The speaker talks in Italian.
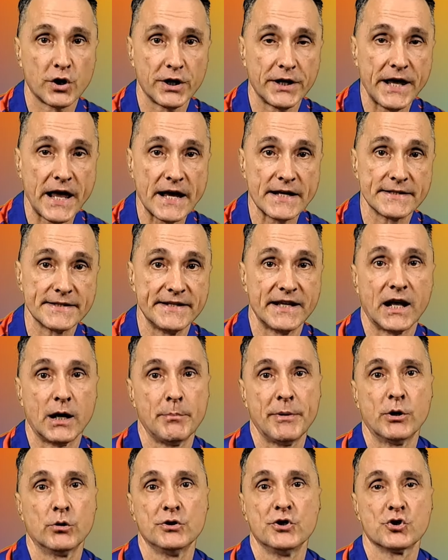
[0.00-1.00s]
richiesti
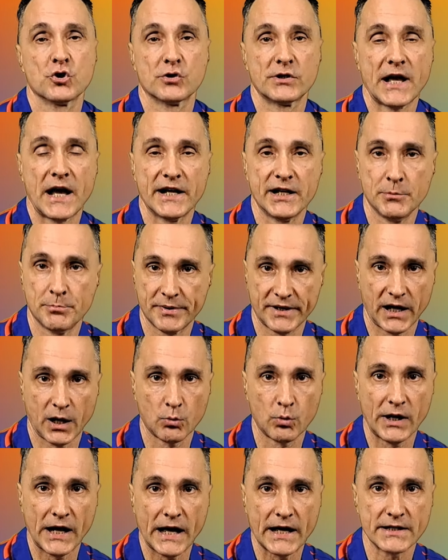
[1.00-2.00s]
almeno 18 anni per
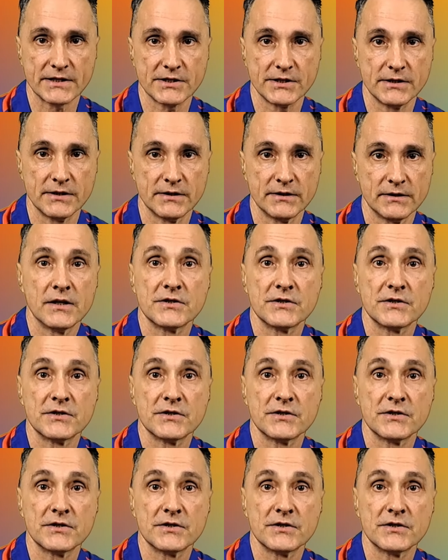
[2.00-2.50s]
arruolarsi,